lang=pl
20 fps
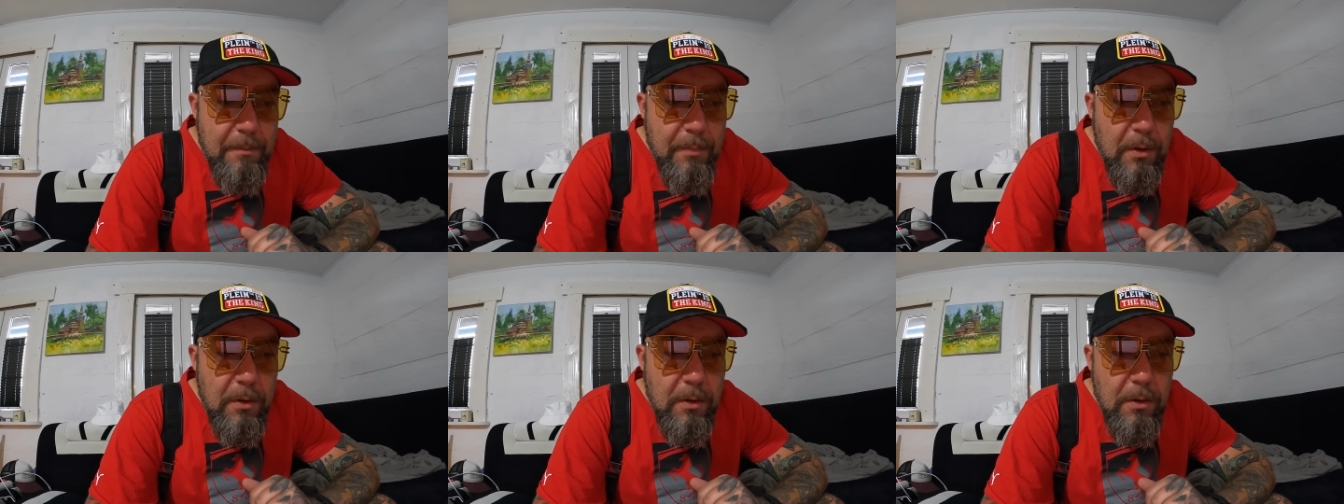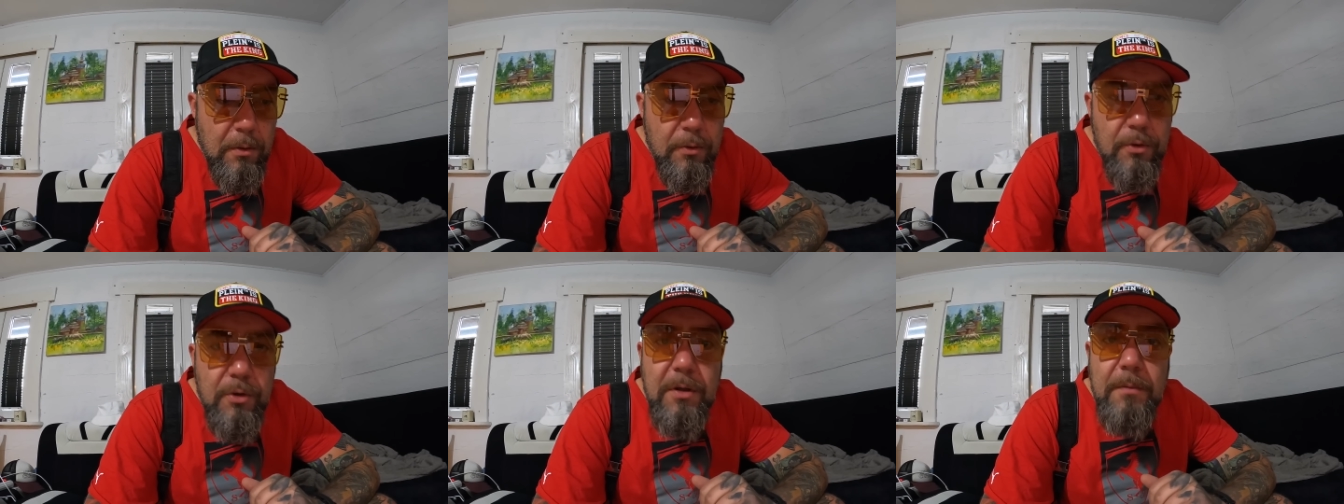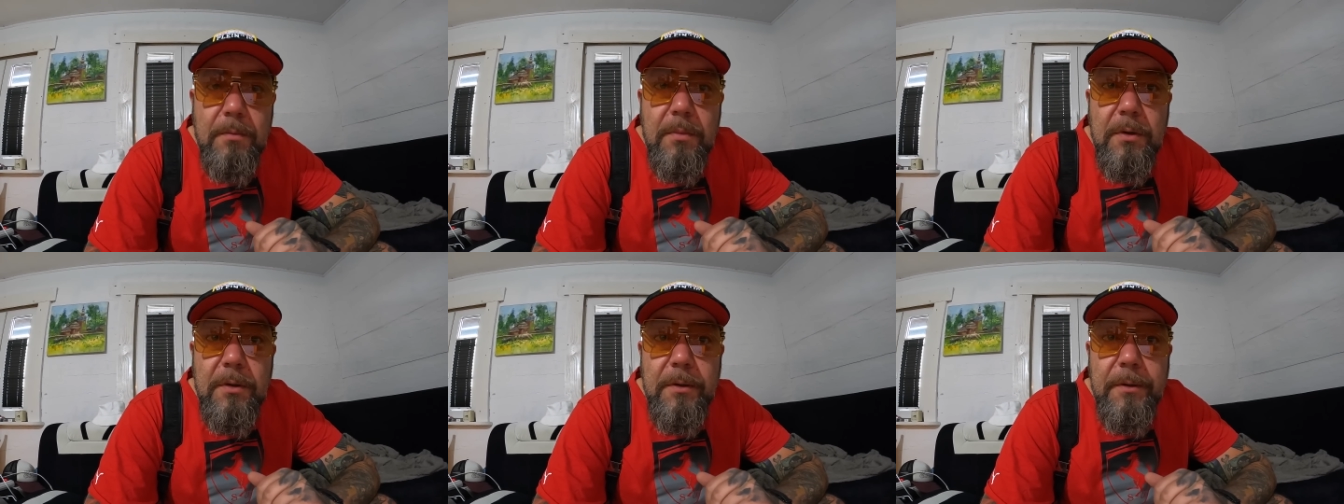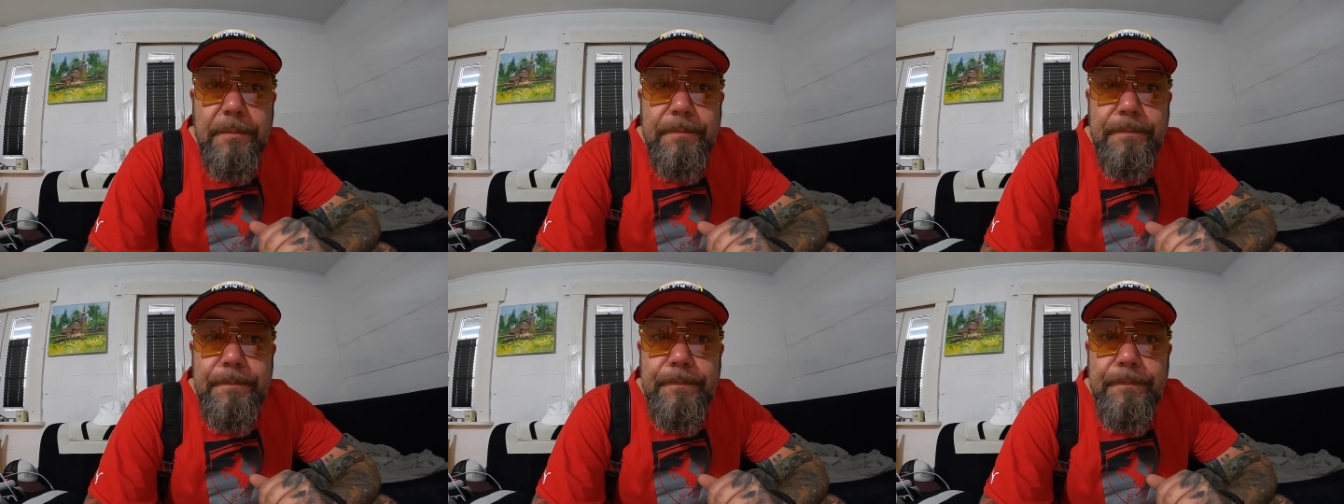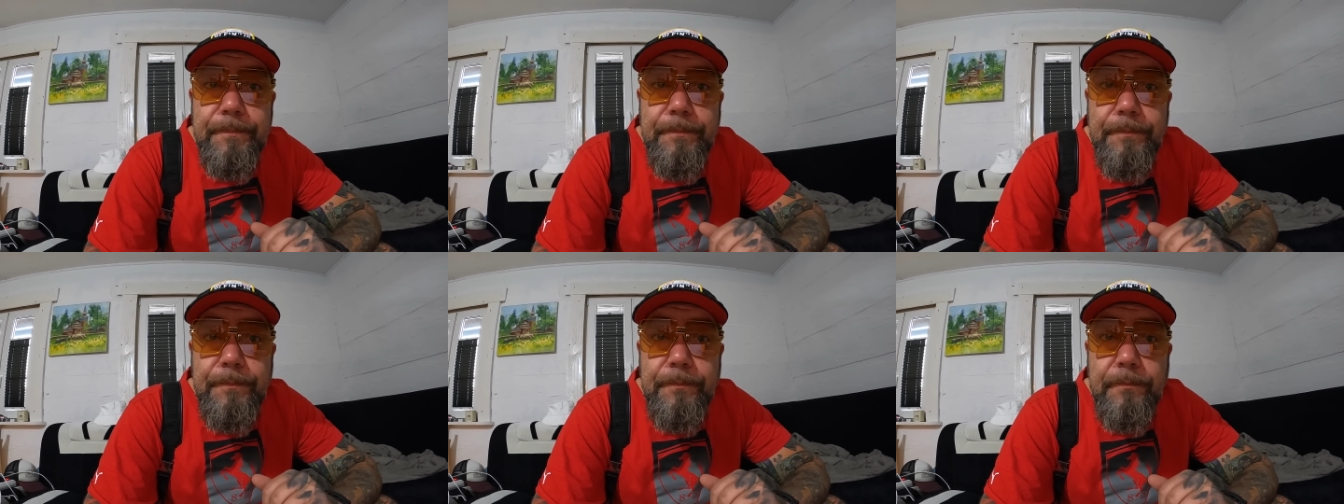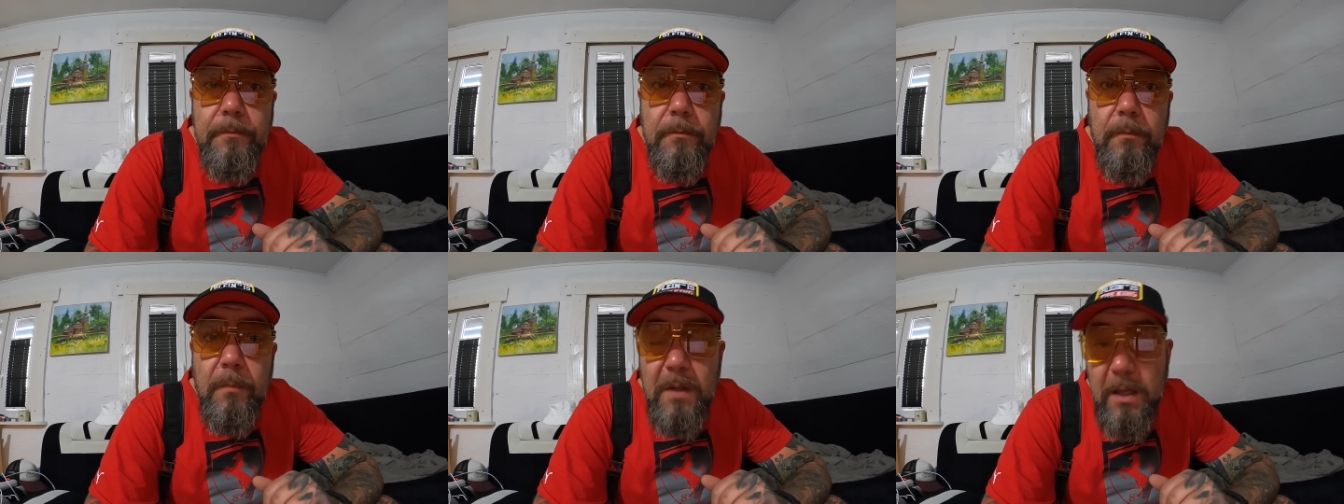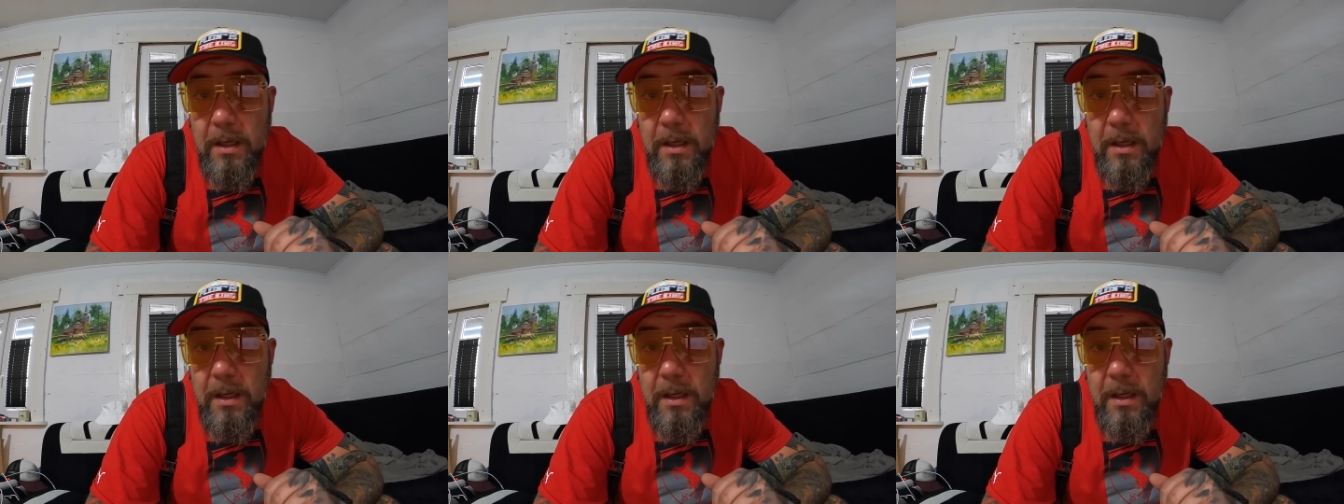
pod to, żeby mm,